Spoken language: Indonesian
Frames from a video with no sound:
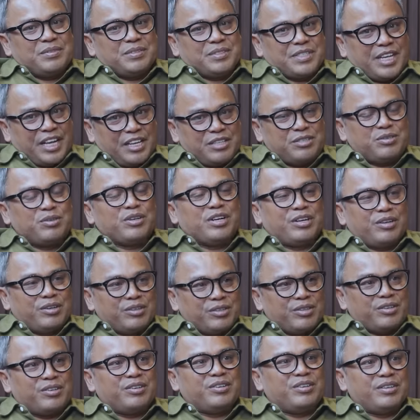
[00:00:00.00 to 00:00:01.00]
Saya sudah
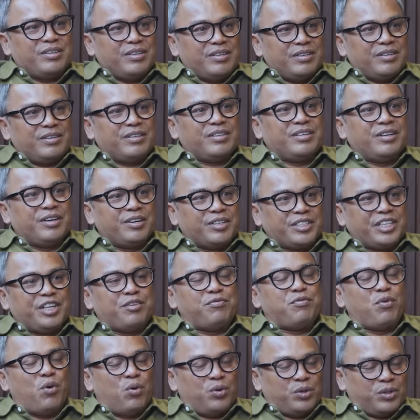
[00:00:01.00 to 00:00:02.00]
nonton, Dirty
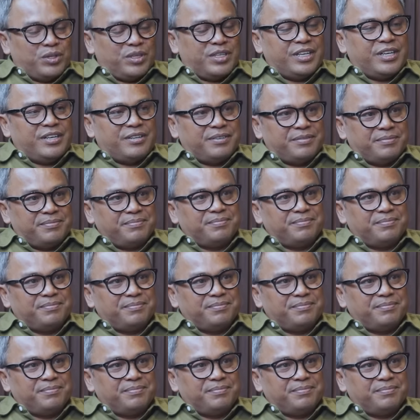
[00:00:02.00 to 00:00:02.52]
Vote, ya. Yeah